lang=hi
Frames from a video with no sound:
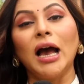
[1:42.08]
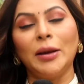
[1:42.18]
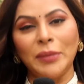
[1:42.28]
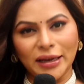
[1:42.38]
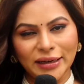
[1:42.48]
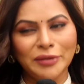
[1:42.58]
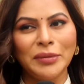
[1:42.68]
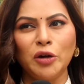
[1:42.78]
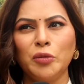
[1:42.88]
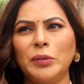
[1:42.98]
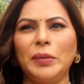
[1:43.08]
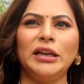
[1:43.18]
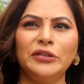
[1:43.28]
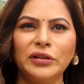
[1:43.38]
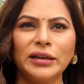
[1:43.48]
हमारे अरमानों पे
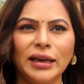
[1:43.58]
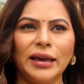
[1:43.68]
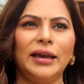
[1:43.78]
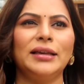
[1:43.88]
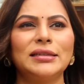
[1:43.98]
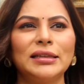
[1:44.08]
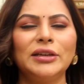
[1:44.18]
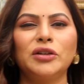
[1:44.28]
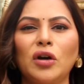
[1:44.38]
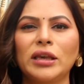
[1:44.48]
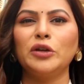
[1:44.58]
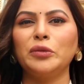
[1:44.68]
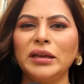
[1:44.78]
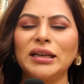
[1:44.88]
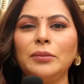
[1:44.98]
पानी फिर गया है इसीलिए रॉकी और
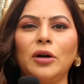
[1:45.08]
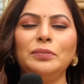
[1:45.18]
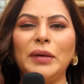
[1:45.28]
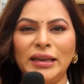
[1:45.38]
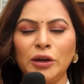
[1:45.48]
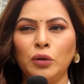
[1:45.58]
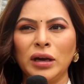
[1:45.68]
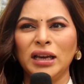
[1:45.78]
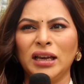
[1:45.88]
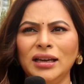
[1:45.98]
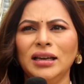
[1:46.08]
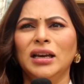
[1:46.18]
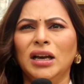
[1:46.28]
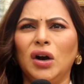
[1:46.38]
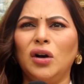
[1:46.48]
मेनका बहुत पैनिक हो गए हैं
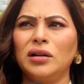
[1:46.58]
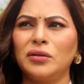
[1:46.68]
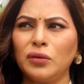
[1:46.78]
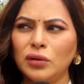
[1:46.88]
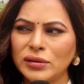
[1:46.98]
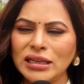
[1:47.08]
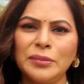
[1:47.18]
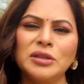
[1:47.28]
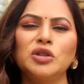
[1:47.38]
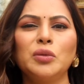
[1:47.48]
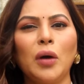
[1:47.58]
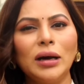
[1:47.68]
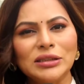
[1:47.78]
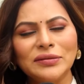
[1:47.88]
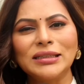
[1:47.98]
और वो लोग सामने से तो
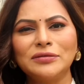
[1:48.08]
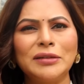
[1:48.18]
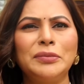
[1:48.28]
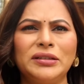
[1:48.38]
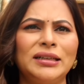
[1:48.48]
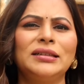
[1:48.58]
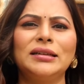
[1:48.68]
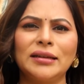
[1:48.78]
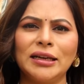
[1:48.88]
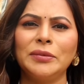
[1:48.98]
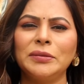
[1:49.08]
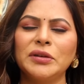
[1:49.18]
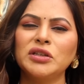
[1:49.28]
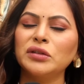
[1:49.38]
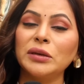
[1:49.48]
बहुत स्वीट स्वीट प्रिटेंट कर रहे हैं बट
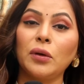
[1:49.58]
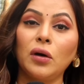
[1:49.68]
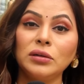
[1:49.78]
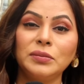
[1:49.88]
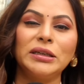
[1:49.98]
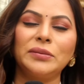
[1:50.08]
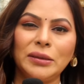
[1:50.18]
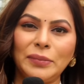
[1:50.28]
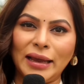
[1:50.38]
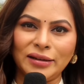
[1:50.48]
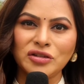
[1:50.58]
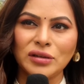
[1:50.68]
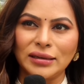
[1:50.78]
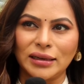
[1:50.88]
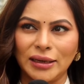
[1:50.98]
पीछे उनकी बहुत बड़ी बड़ी प्लानिंग
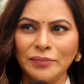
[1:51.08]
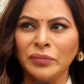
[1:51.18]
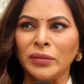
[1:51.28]
चल रही हैं